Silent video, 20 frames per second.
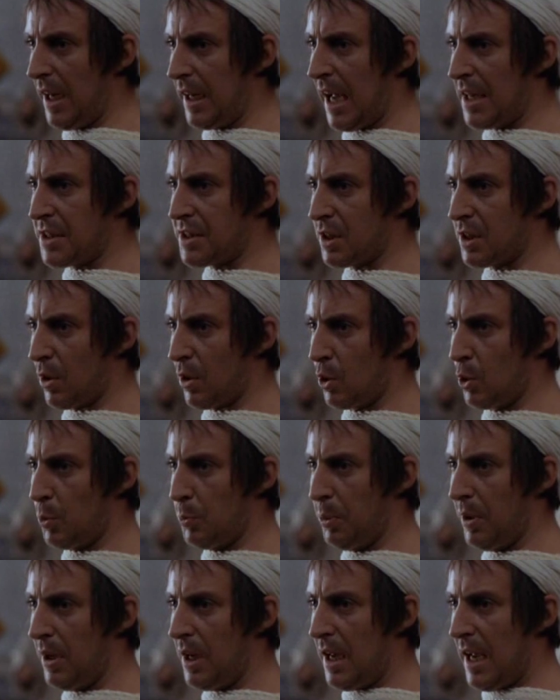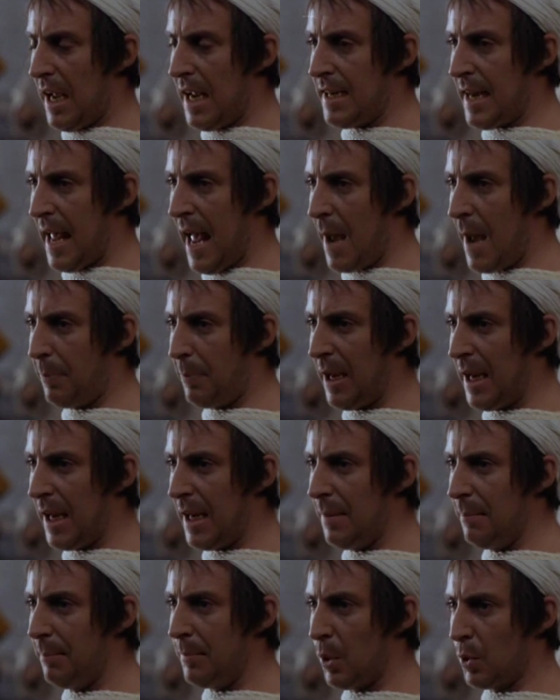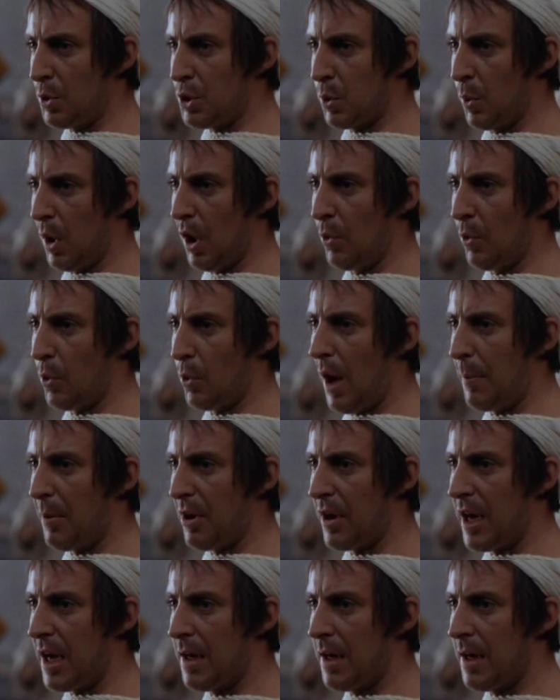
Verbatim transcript: grupo contra grupo, en un feliz robo